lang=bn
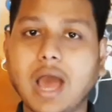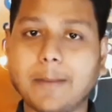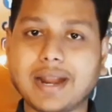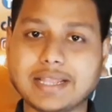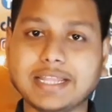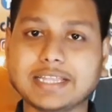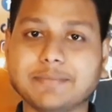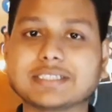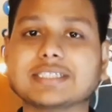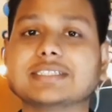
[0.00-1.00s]
আমার হাতে দেখতে
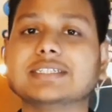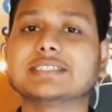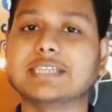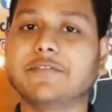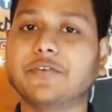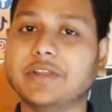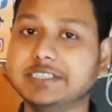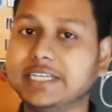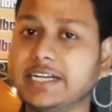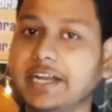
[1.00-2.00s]
পাচ্ছেন স্যামফোনি
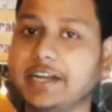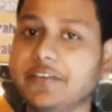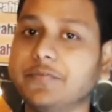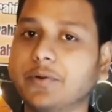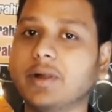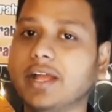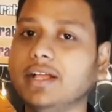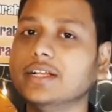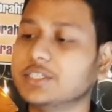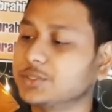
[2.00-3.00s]
জে থার্টি ফোনটা
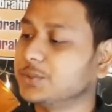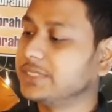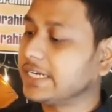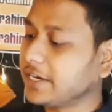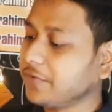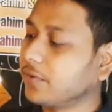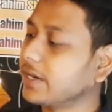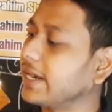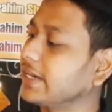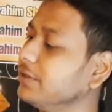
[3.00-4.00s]
সো জে থার্টি
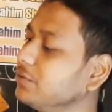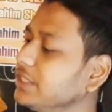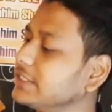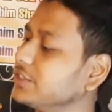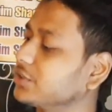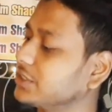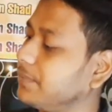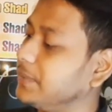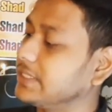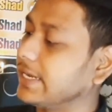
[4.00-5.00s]
ফোনটার একটা ইউনিক জিনিস হচ্ছে
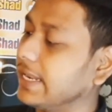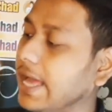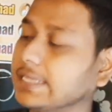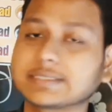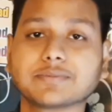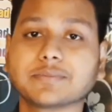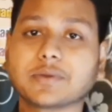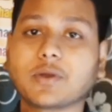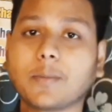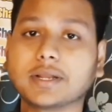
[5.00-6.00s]
পিসে গ্লাস
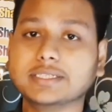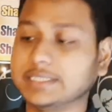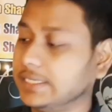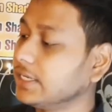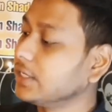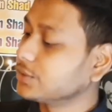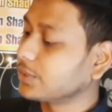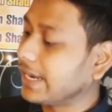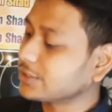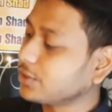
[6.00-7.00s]
কভার দিছে সো
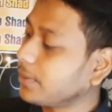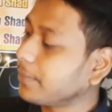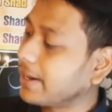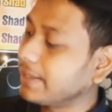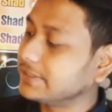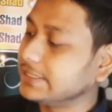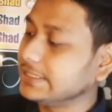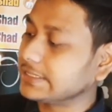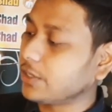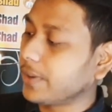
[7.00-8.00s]
গ্লাস কভার মানে
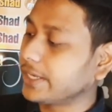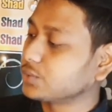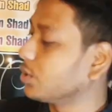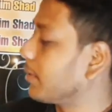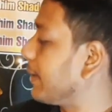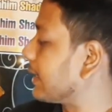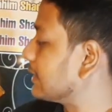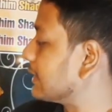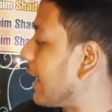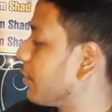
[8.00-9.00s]
জিনিসটা অনেক সুন্দরভাবে একটা
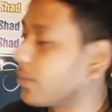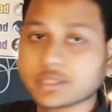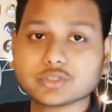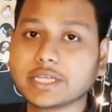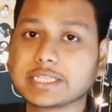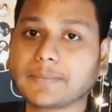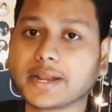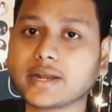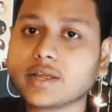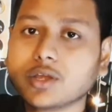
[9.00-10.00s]
শাইন করে যদি দেখতে
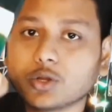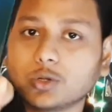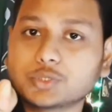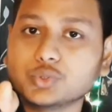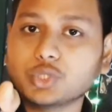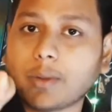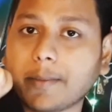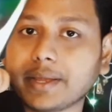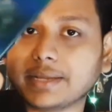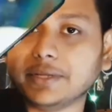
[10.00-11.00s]
পারেন খুব সুন্দরভাবে
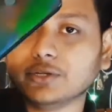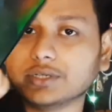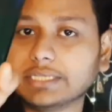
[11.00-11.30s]
ভিডিও